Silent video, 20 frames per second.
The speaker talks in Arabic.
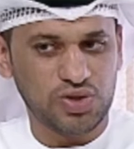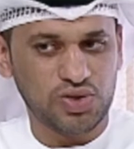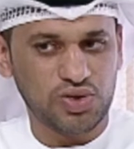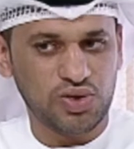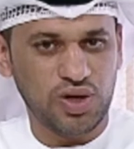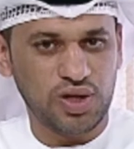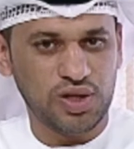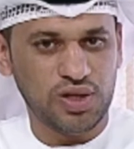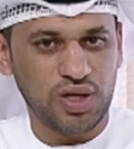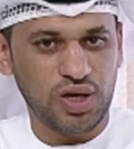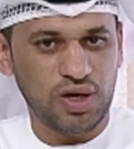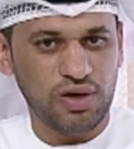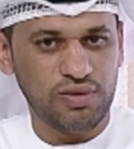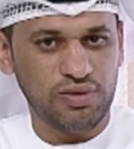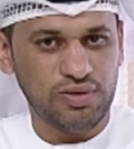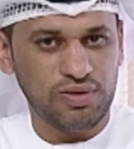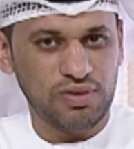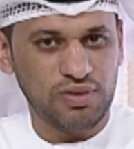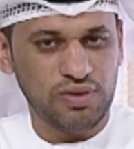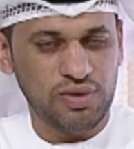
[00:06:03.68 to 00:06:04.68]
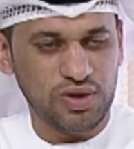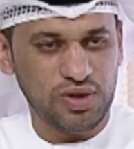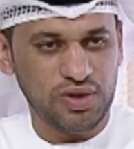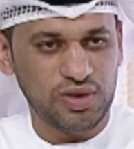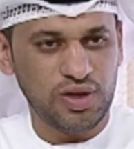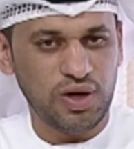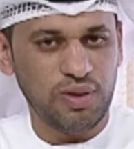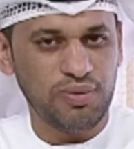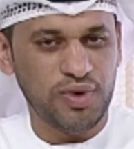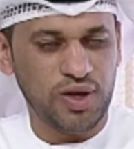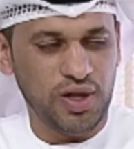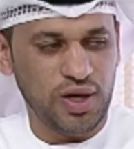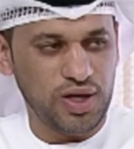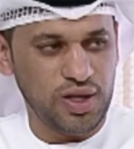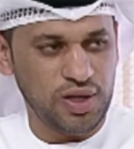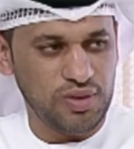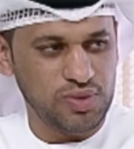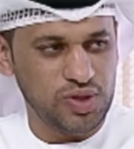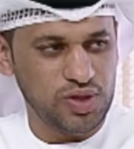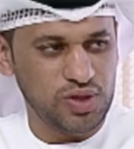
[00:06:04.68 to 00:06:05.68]
الشهداء عند رب
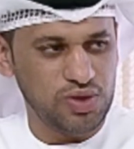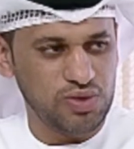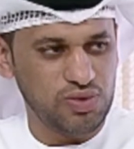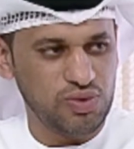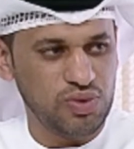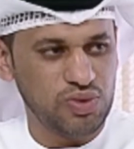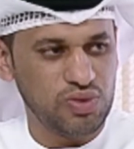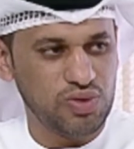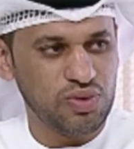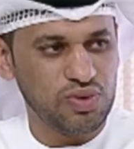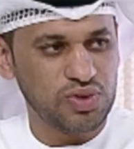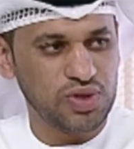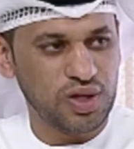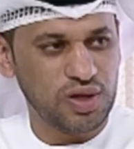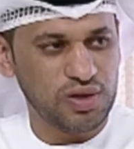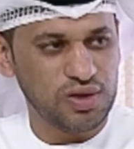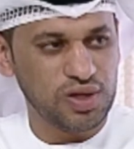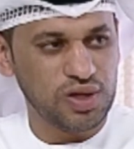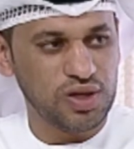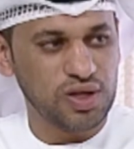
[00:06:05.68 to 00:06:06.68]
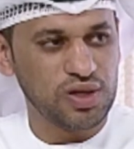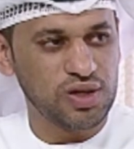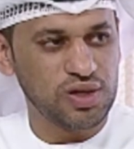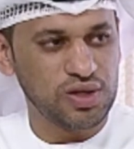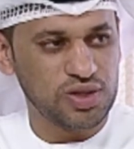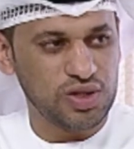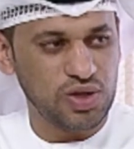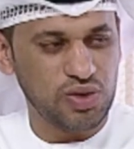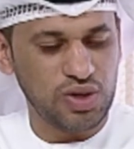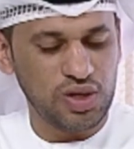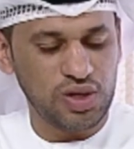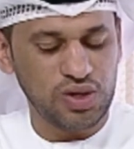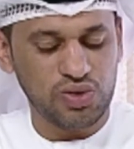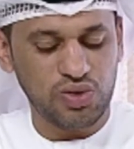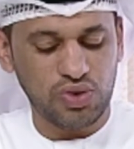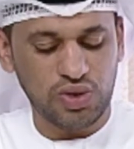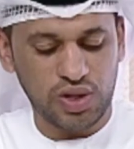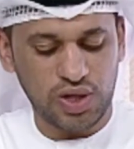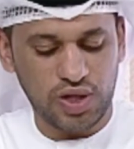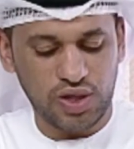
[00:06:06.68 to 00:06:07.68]
العالمين وتقديرا للدوله
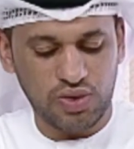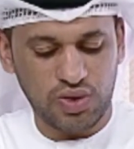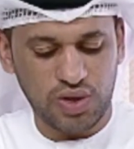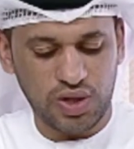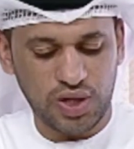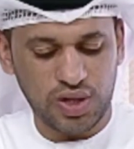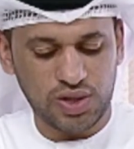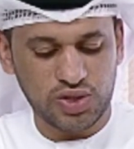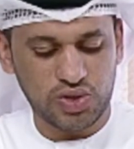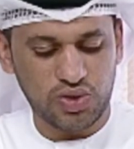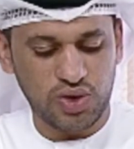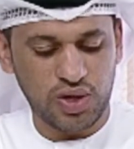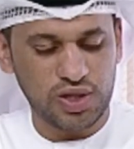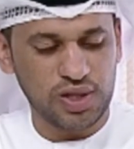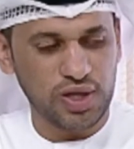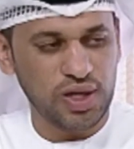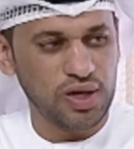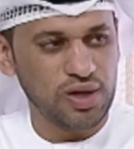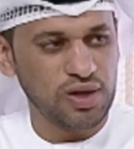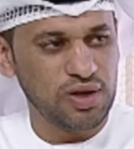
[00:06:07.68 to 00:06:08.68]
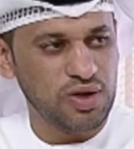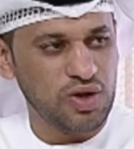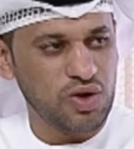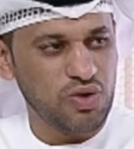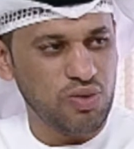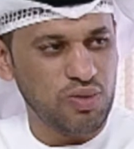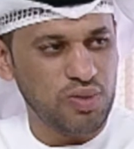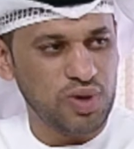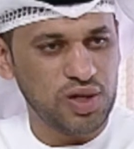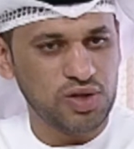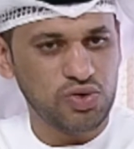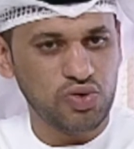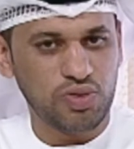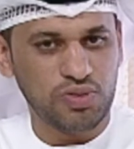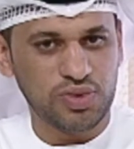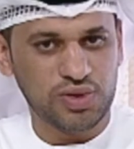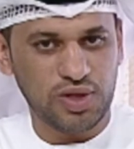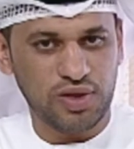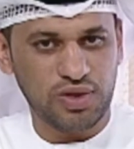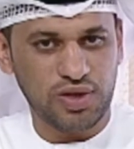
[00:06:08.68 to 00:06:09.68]
لدورها الشهداء وما أدوه
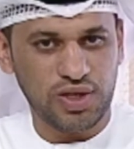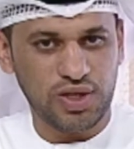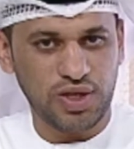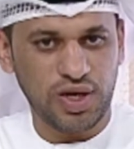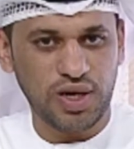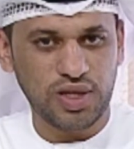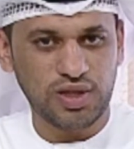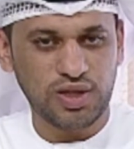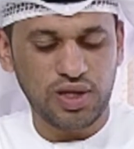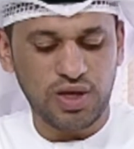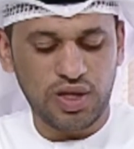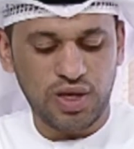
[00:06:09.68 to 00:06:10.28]
من تضحيات